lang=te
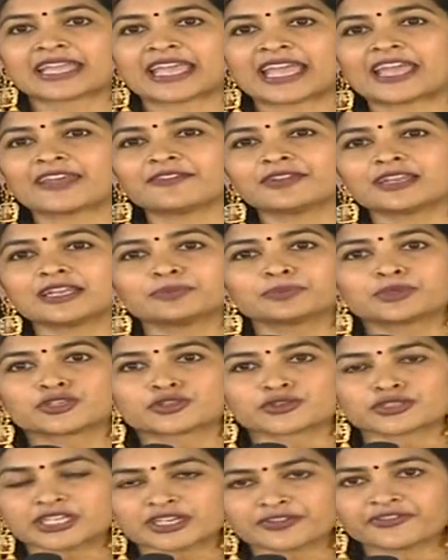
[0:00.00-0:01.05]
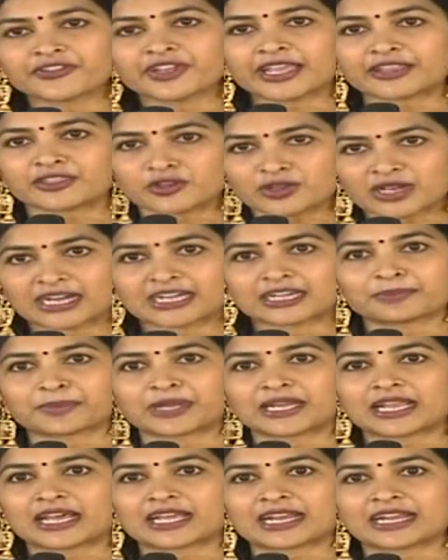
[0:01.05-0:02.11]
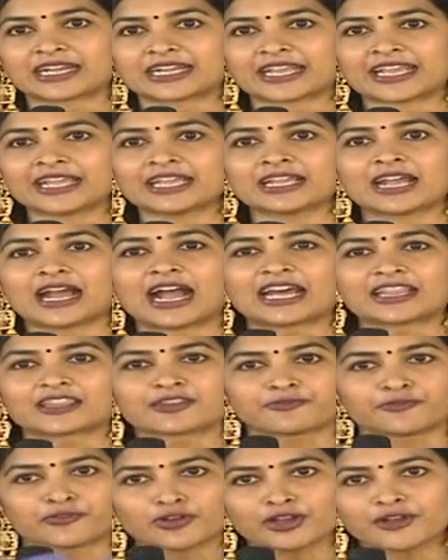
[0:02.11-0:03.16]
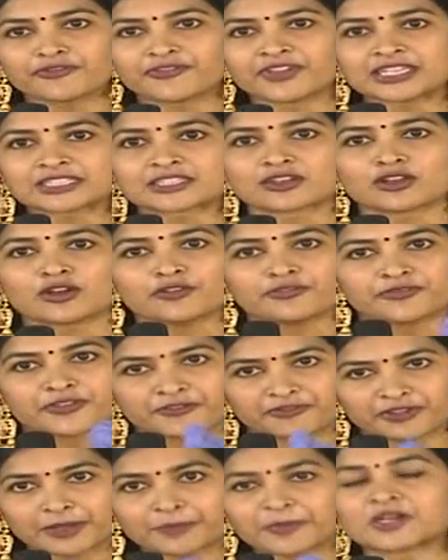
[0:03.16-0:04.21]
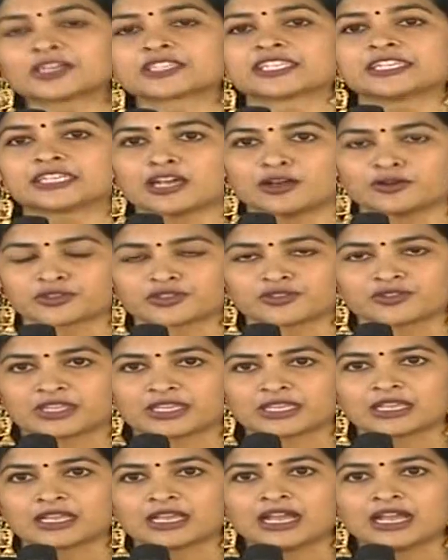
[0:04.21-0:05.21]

కేవలం ట్యూషన్ ఫీ ఎందుకు కట్టమన్నారంటే అది ఫుల్ ఫీజులో ఫిఫ్టీ పర్సెంట్ అవుతుంది